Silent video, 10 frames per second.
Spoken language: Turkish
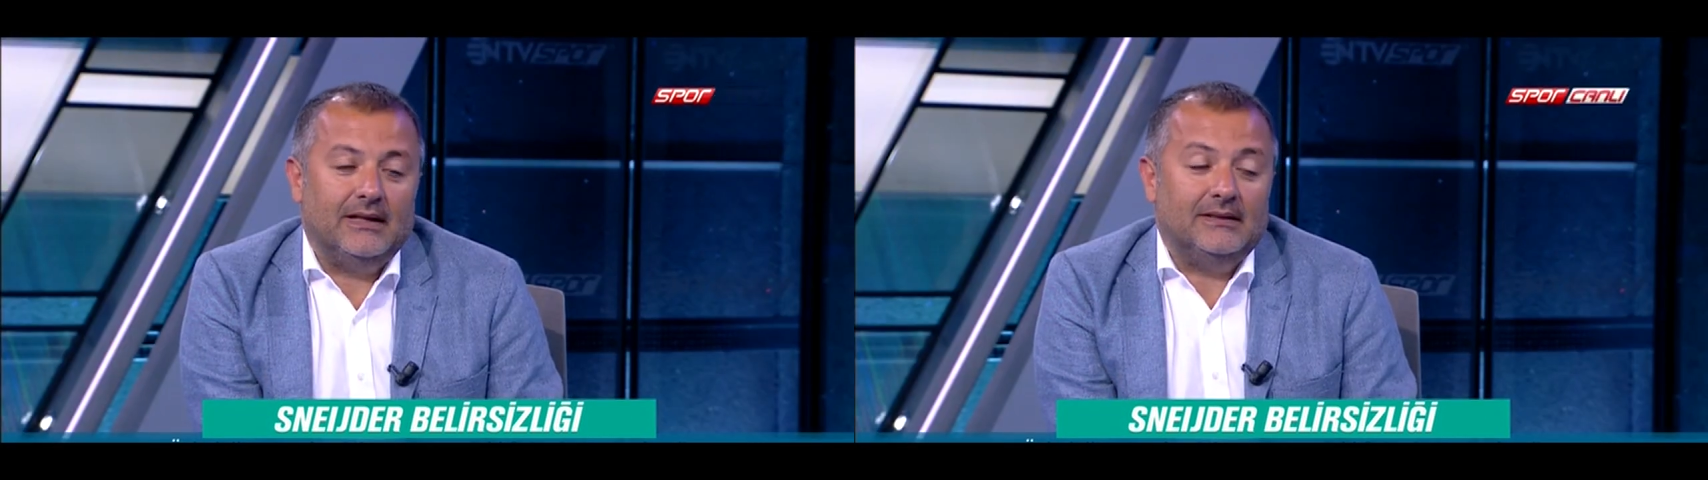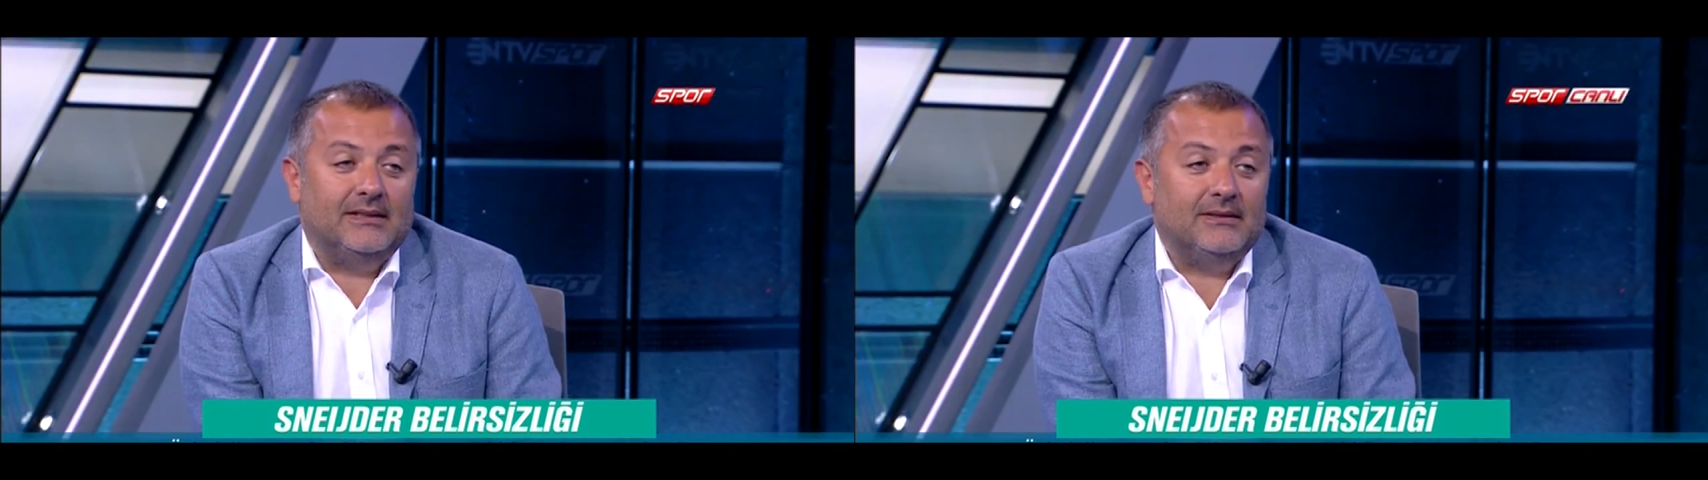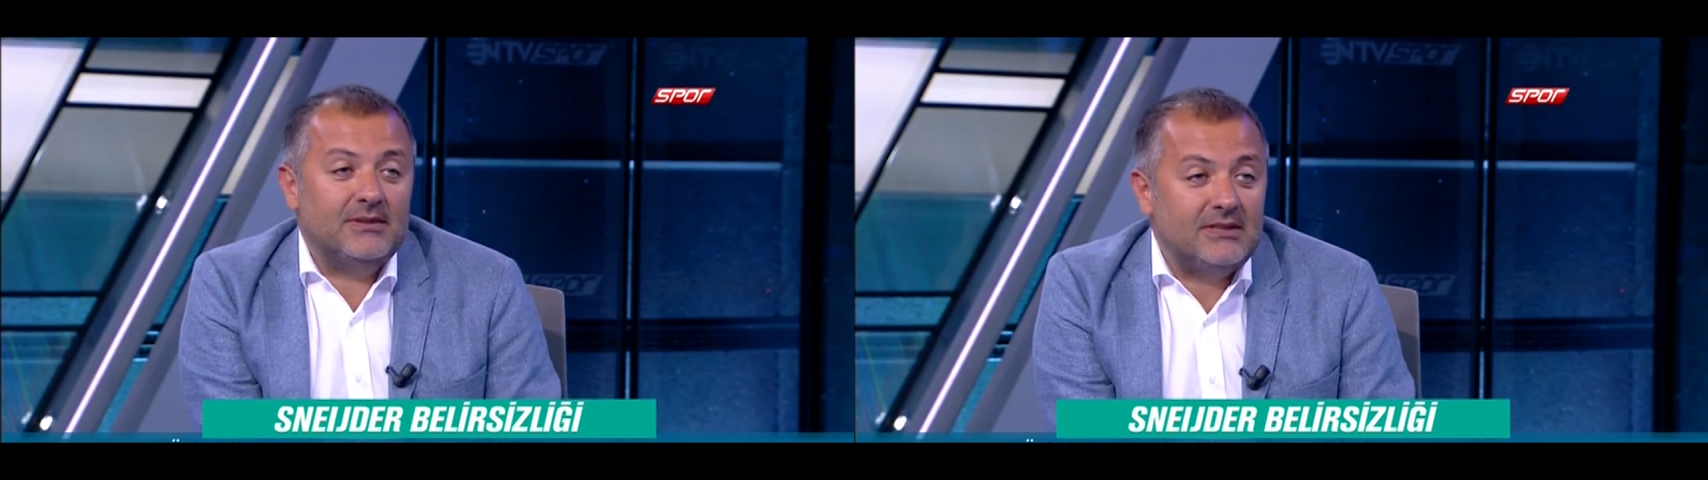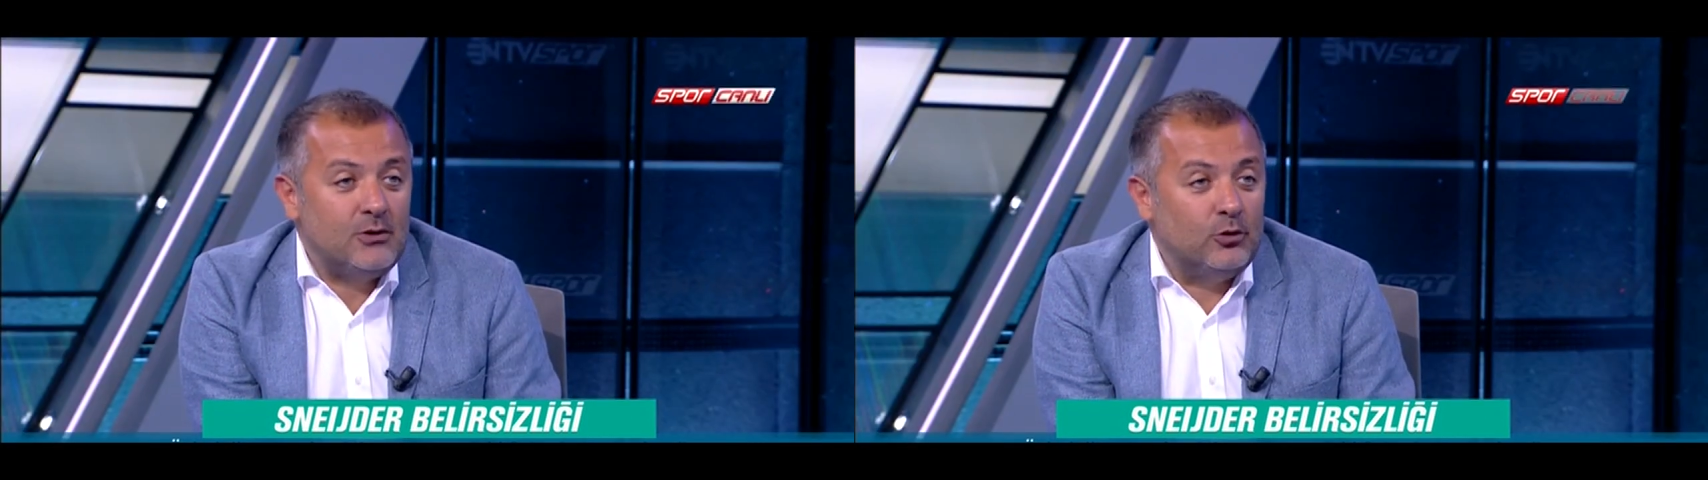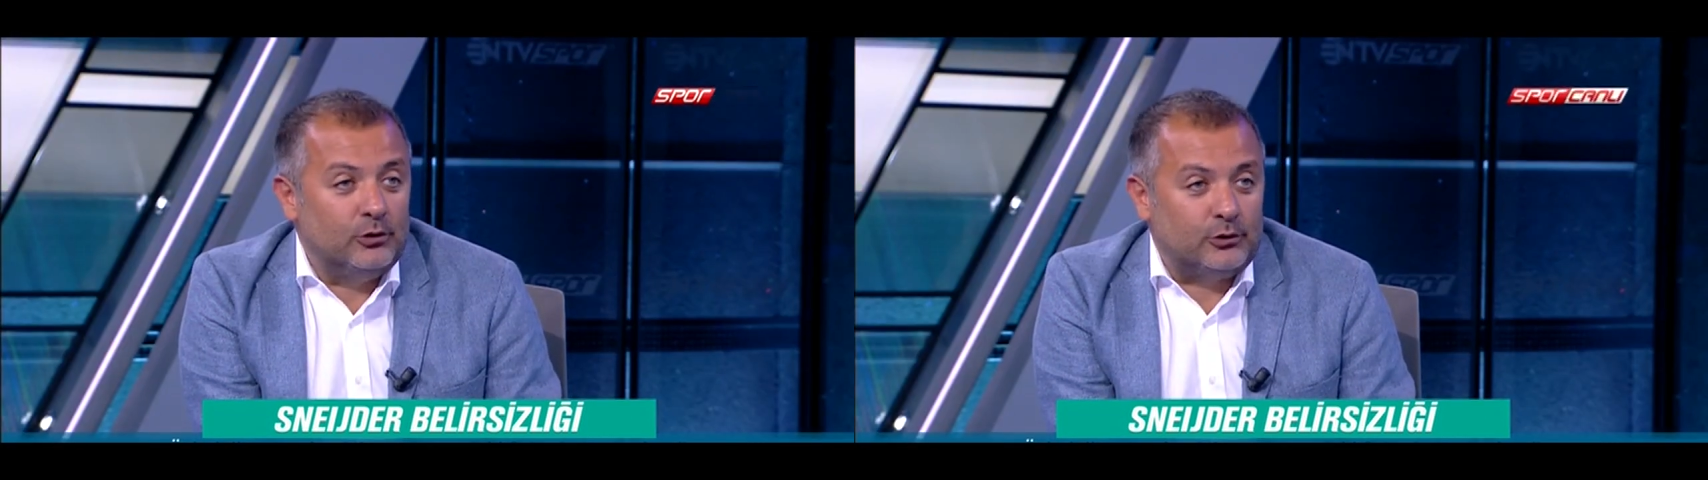Yani
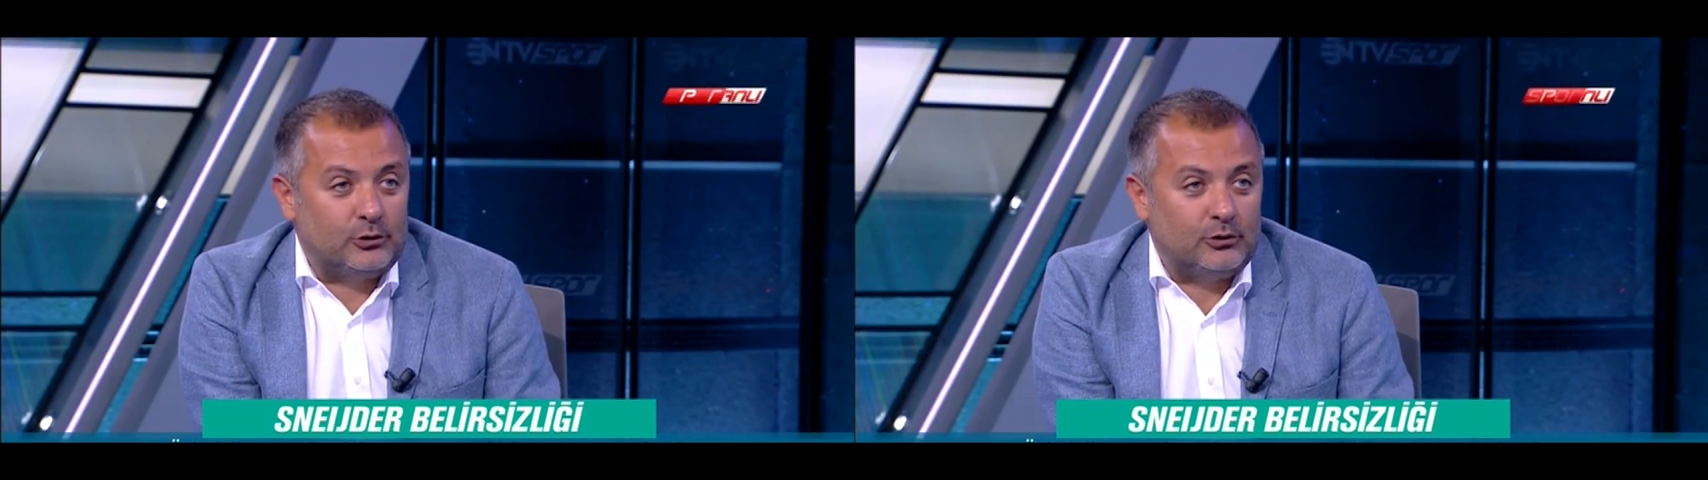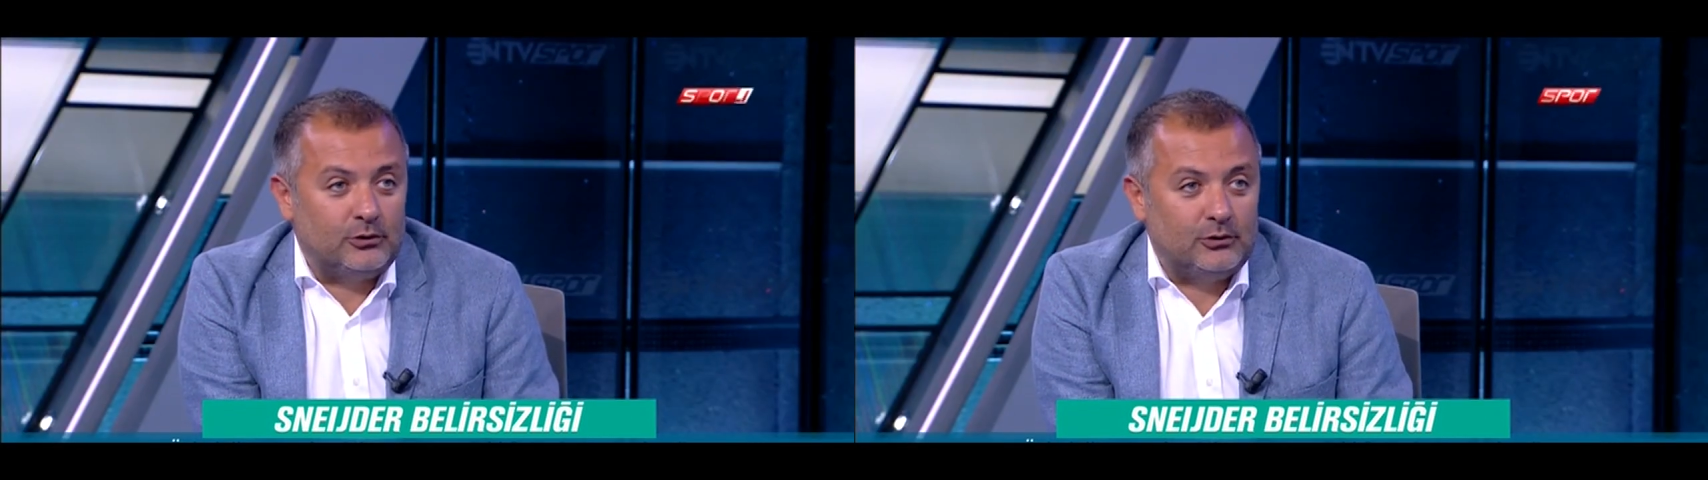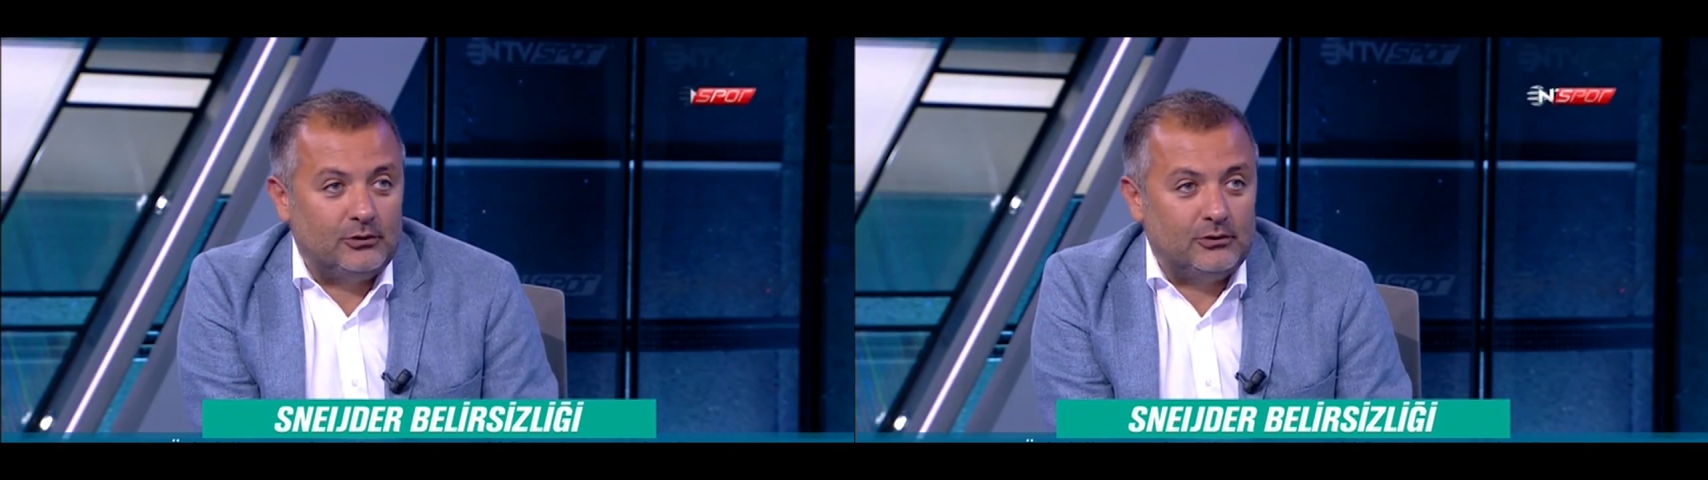istemese ne olur?